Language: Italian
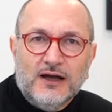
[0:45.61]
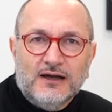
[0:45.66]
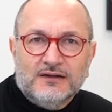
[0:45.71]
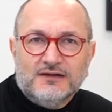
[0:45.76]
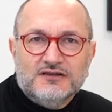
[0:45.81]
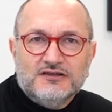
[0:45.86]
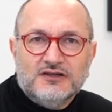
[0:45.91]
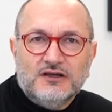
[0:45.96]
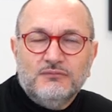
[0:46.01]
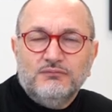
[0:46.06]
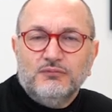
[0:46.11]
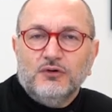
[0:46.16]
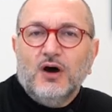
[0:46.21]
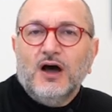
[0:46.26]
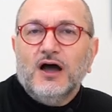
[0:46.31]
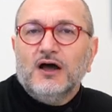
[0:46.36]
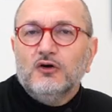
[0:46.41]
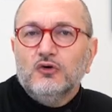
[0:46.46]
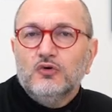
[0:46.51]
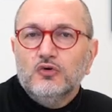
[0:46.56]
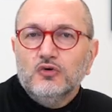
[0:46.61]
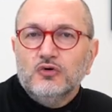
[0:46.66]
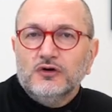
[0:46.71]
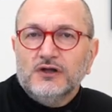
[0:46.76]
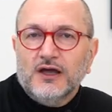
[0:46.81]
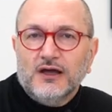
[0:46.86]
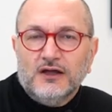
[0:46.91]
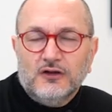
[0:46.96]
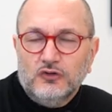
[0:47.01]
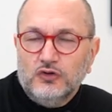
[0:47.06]
Ad esempio
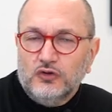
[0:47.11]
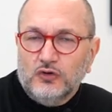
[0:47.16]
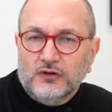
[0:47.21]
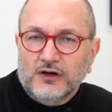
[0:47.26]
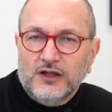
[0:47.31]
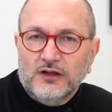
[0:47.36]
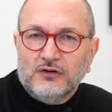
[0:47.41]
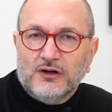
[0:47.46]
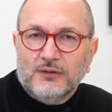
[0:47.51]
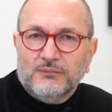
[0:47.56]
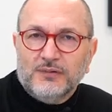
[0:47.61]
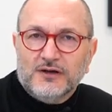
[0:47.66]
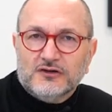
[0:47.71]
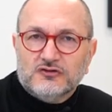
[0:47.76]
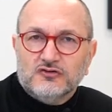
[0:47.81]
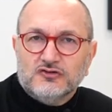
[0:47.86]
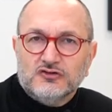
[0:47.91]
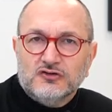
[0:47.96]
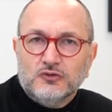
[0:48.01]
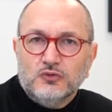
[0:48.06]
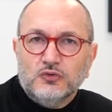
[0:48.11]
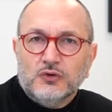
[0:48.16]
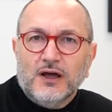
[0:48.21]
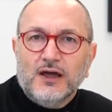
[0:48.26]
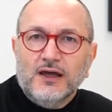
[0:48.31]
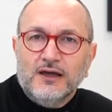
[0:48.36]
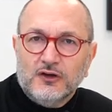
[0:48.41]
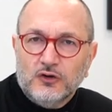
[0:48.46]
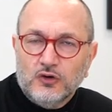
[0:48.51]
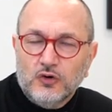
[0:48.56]
anguria non è una password sicura,
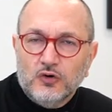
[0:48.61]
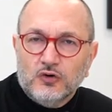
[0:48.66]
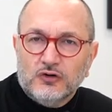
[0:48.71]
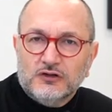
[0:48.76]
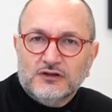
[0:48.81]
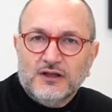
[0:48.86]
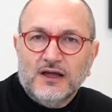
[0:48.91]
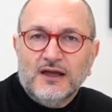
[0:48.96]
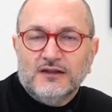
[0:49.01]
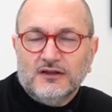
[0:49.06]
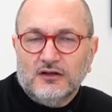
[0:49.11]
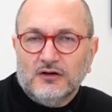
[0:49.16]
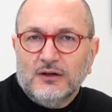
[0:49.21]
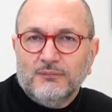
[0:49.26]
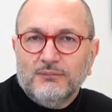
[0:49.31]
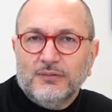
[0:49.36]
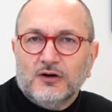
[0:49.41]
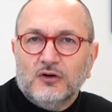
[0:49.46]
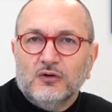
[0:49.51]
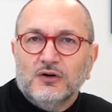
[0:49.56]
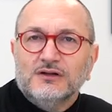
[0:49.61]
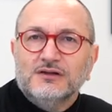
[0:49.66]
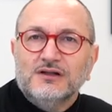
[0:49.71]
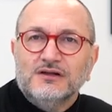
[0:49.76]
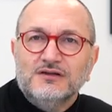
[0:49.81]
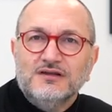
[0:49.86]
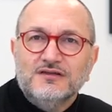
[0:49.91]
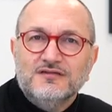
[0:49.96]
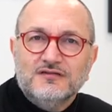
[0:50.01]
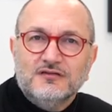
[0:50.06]
è corta ed è una parola
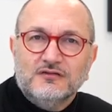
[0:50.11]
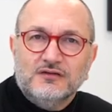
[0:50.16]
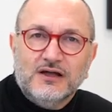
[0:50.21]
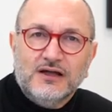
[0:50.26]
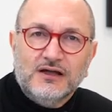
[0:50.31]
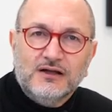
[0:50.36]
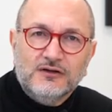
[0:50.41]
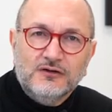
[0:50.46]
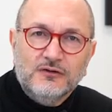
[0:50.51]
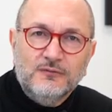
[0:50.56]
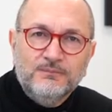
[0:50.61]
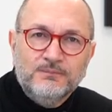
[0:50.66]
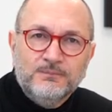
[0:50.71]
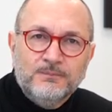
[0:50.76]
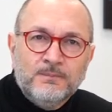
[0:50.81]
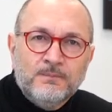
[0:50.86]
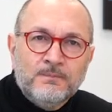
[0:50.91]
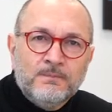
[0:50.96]
del dizionario.